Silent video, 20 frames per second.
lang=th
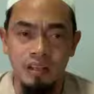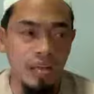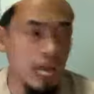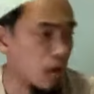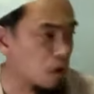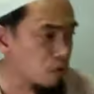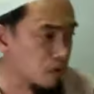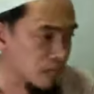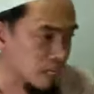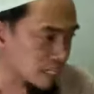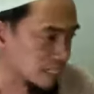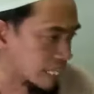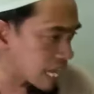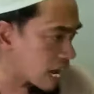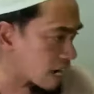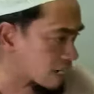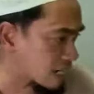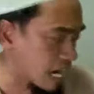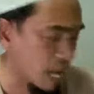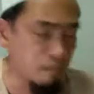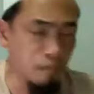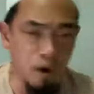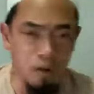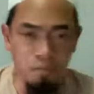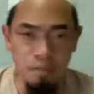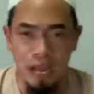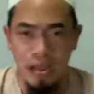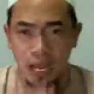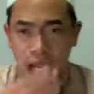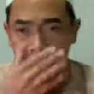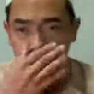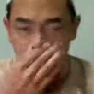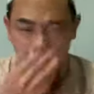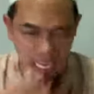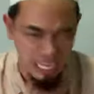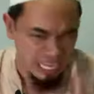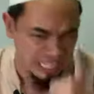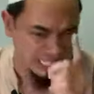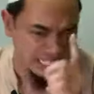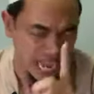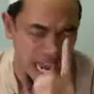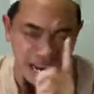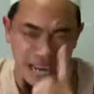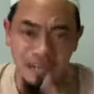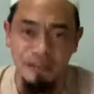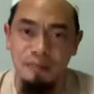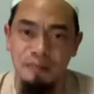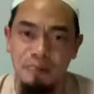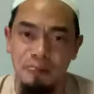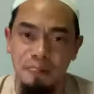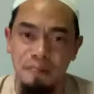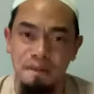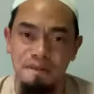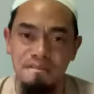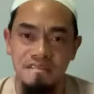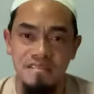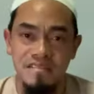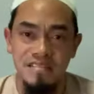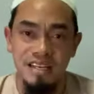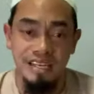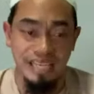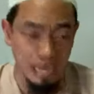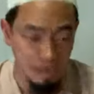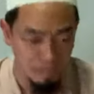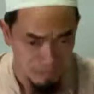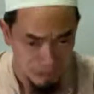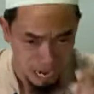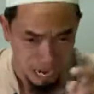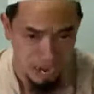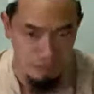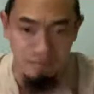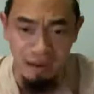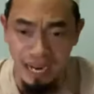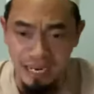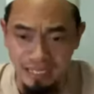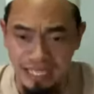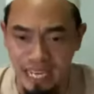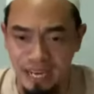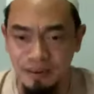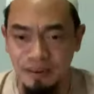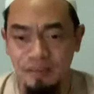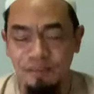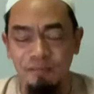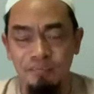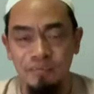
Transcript: เขาเดินทางกลับออกไปเหลือท่านกับอามันท่าน